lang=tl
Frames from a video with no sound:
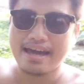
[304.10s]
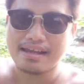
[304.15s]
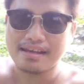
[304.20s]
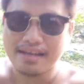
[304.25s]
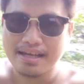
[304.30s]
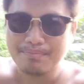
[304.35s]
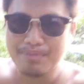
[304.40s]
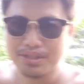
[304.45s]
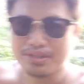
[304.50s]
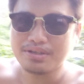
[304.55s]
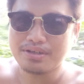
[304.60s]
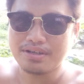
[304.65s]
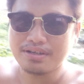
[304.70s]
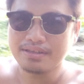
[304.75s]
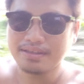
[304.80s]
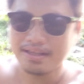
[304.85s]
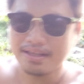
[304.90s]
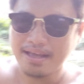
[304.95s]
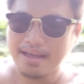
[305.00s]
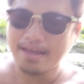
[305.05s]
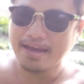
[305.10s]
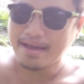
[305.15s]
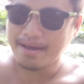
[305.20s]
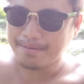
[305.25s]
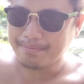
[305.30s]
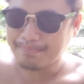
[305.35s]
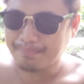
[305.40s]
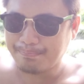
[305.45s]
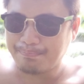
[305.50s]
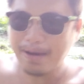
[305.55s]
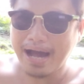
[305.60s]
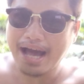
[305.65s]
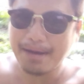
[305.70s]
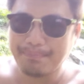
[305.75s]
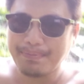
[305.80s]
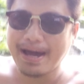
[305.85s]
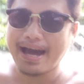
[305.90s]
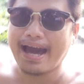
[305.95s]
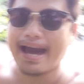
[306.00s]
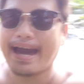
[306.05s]
I love you to all bye
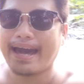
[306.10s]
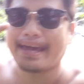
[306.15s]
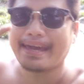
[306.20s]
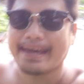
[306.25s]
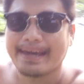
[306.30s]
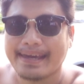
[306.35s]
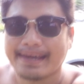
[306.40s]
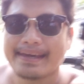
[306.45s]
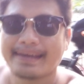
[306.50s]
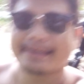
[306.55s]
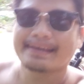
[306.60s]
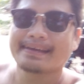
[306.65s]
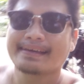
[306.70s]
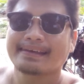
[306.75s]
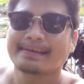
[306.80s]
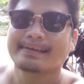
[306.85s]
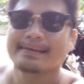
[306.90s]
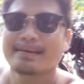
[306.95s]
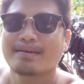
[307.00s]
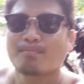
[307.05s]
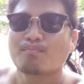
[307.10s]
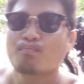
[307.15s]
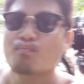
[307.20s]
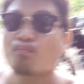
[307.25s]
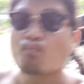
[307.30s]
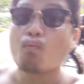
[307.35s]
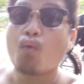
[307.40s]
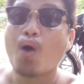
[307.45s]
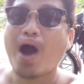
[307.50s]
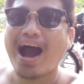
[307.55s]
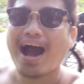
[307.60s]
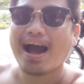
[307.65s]
bye Aww.